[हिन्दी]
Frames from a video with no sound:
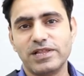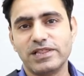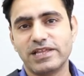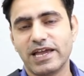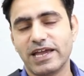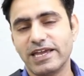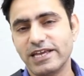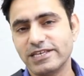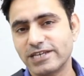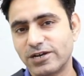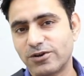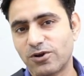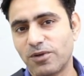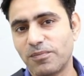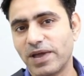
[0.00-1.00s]
मिलती है ये इसका
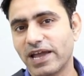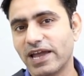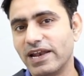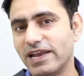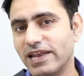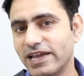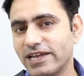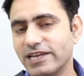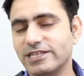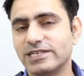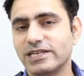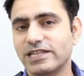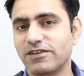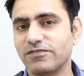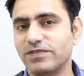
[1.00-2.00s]
ड्रॉबैक है लेकिन
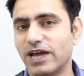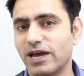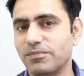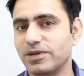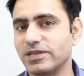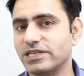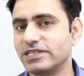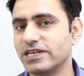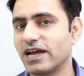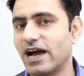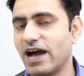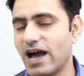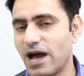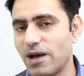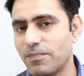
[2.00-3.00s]
इसकी तरफ ध्यान मत दीजिएगा
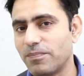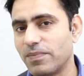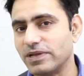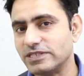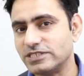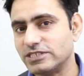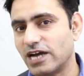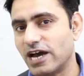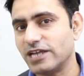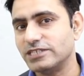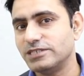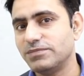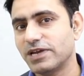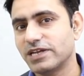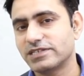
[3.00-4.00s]
आप चार
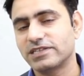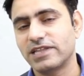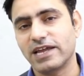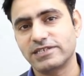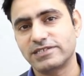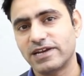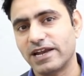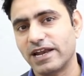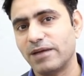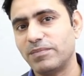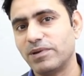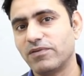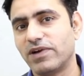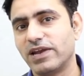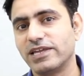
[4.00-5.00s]
जीबी के अंदर एक्स्ट्रा रैम
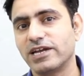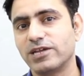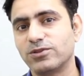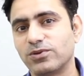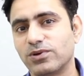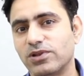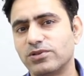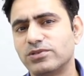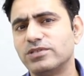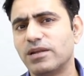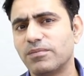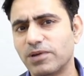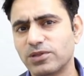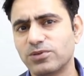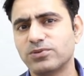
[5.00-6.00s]
लगवा लीजिएगा
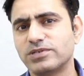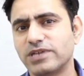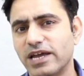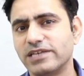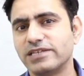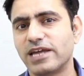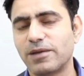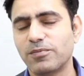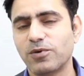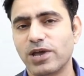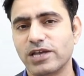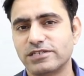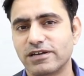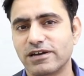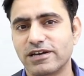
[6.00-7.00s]
लगभग दो से ढाई हज़ार आपको
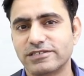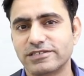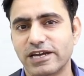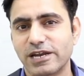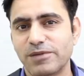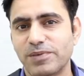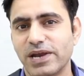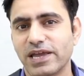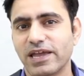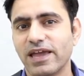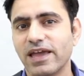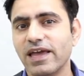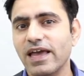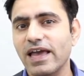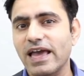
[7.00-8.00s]
एक्स्ट्रा खर्च करने
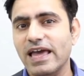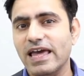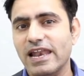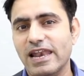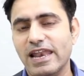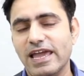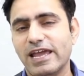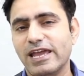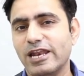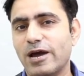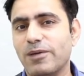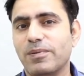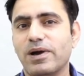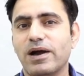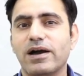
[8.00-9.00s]
पड़ेंगे लेकिन
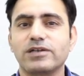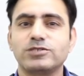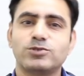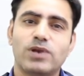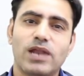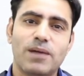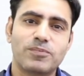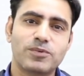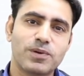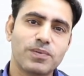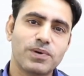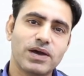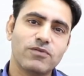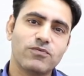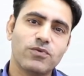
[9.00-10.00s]
आपका जो लैपटॉप
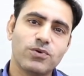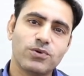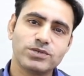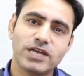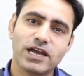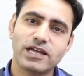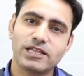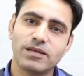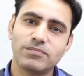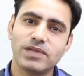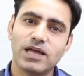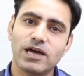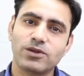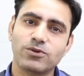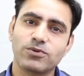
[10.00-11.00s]
है वो हो जाएगा
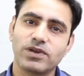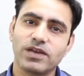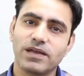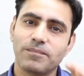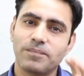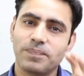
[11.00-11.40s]
दमदार क्योंकि